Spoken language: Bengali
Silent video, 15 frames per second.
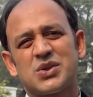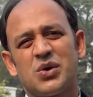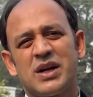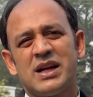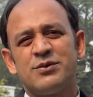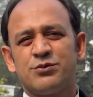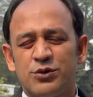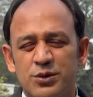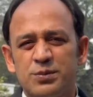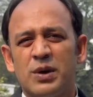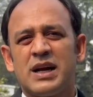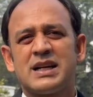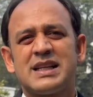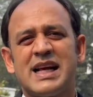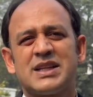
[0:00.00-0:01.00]
করেন
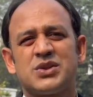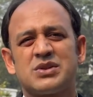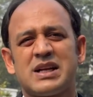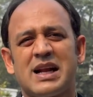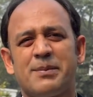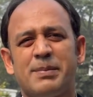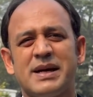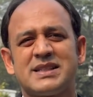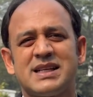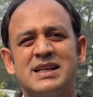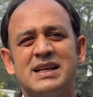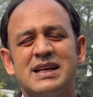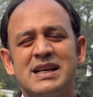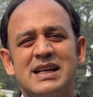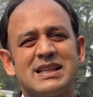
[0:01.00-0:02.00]
ফুটবলের দায়িত্ব যারা পাইছেন
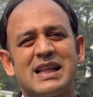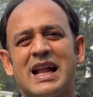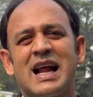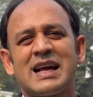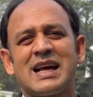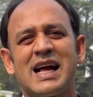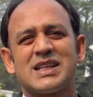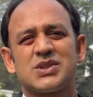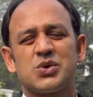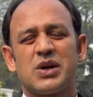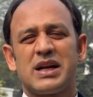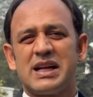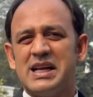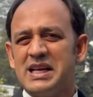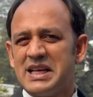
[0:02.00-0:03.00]
তারা কাজ
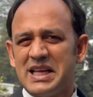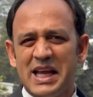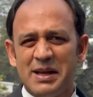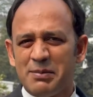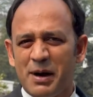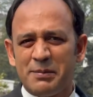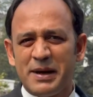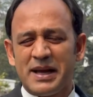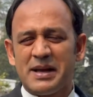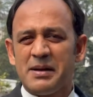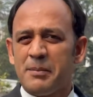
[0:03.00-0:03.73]
করেন এইভাবে